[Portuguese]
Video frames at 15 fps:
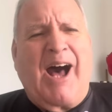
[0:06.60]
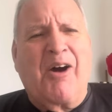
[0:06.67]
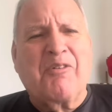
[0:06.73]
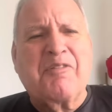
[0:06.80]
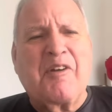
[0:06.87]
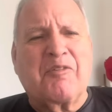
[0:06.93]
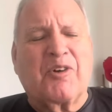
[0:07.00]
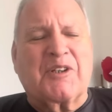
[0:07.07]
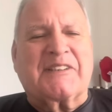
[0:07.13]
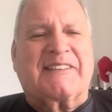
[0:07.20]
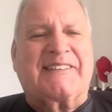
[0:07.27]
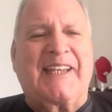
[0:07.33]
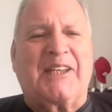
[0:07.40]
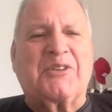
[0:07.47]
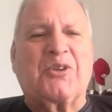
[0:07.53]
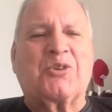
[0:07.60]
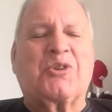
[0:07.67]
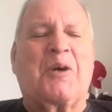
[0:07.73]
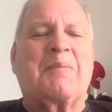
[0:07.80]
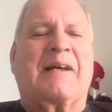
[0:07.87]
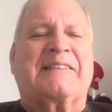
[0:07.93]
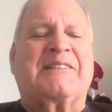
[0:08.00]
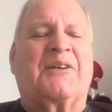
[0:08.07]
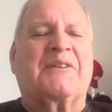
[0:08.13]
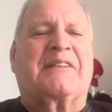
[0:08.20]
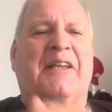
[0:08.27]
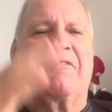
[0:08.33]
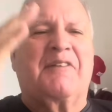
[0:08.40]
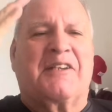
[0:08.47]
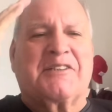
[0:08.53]
Salve você, doutor Mazão
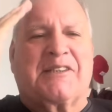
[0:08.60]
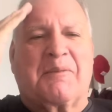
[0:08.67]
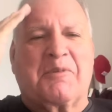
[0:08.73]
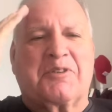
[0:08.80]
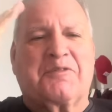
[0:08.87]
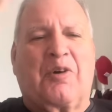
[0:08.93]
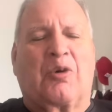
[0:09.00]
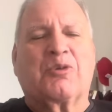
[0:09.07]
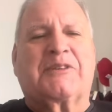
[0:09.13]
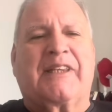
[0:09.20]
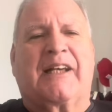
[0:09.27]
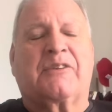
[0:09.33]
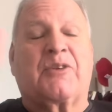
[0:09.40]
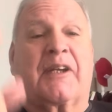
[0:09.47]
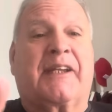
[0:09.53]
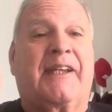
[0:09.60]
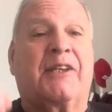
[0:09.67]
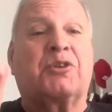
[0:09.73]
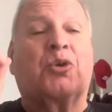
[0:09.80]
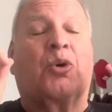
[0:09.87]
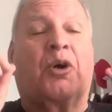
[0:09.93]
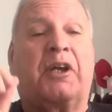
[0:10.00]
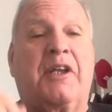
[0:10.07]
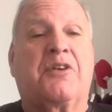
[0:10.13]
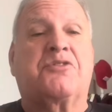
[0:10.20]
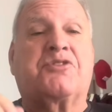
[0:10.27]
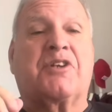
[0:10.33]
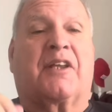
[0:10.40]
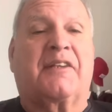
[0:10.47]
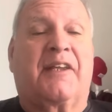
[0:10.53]
TV. Estamos voltando aqui do Rio
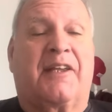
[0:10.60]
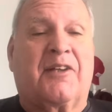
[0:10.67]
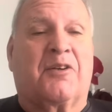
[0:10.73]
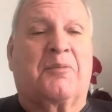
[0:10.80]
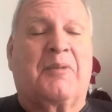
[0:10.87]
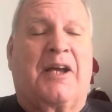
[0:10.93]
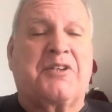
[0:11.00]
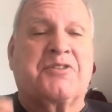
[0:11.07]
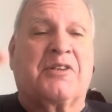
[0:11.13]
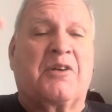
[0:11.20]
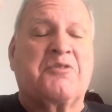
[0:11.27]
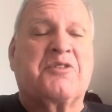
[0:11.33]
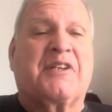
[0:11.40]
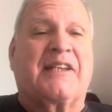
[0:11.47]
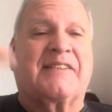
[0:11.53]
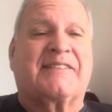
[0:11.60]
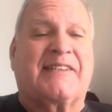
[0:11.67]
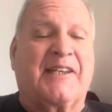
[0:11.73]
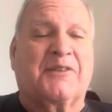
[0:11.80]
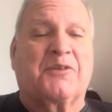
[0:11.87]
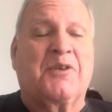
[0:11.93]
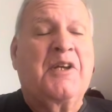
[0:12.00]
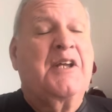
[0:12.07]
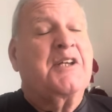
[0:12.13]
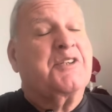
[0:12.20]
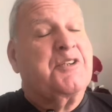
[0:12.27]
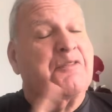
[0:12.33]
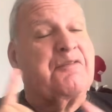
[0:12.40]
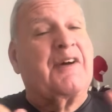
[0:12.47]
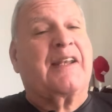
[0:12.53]
de Janeiro, mas não esquecendo
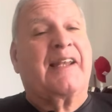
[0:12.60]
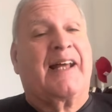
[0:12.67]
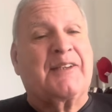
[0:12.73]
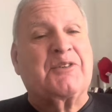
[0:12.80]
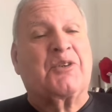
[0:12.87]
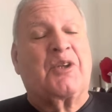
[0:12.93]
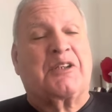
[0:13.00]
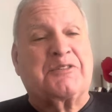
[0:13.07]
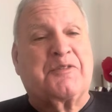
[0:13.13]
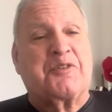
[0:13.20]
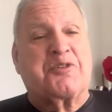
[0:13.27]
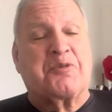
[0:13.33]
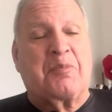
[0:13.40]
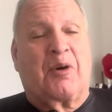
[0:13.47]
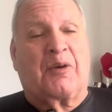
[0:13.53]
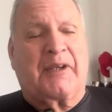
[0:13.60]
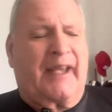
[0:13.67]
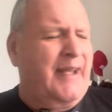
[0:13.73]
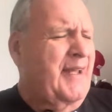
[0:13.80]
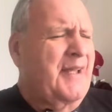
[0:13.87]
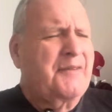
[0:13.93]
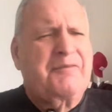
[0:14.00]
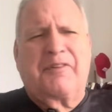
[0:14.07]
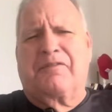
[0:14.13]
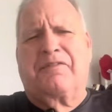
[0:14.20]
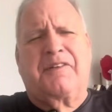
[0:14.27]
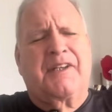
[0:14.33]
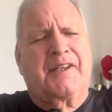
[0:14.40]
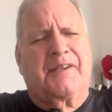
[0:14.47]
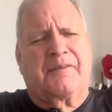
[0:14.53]
de falar do nosso futebol, né?
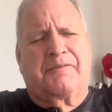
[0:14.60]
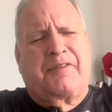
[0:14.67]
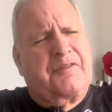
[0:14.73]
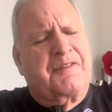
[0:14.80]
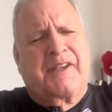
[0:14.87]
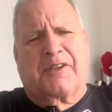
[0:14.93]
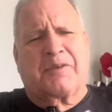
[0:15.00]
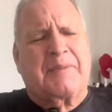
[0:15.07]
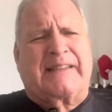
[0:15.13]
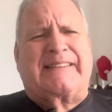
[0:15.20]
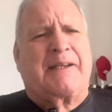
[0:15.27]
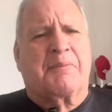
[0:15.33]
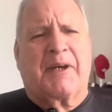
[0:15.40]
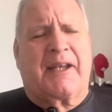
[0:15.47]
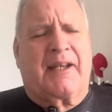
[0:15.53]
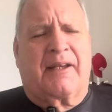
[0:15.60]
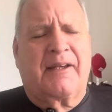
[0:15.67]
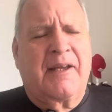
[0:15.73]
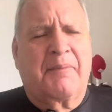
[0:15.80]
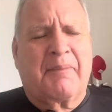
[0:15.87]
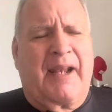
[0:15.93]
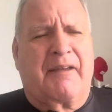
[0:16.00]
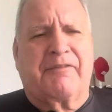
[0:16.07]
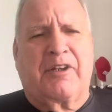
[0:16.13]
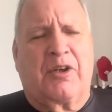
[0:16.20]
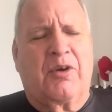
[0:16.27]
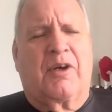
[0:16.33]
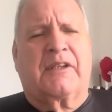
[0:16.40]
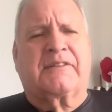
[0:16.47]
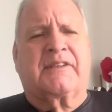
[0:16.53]
Vivia, vivendo uma semana
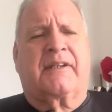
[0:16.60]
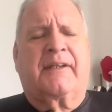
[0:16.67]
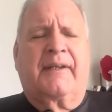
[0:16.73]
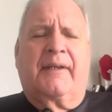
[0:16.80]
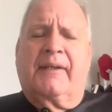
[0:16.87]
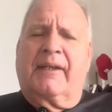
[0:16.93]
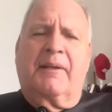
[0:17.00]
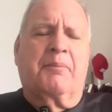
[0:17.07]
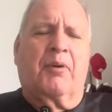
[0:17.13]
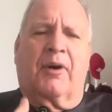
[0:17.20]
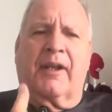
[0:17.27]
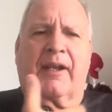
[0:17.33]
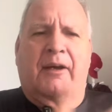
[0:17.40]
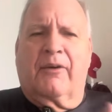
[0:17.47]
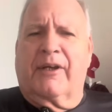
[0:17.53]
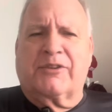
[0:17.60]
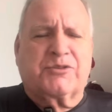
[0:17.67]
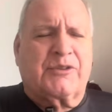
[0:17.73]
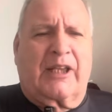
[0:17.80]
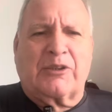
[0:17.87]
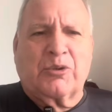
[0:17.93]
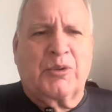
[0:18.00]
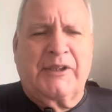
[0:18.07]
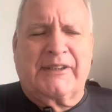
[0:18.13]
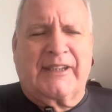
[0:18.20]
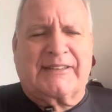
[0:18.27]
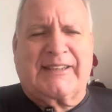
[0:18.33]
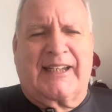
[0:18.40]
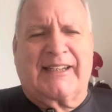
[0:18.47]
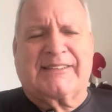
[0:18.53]
maravilhosa, embora o resultado ruim da
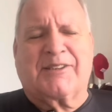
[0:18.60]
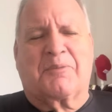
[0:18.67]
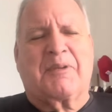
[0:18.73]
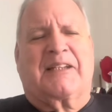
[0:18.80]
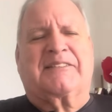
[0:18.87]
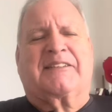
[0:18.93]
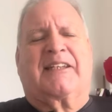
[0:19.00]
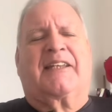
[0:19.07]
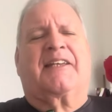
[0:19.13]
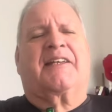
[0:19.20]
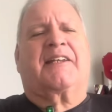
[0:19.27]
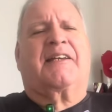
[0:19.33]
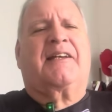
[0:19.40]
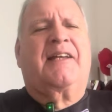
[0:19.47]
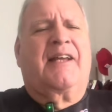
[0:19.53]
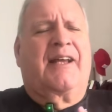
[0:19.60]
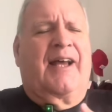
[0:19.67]
seleção brasileira.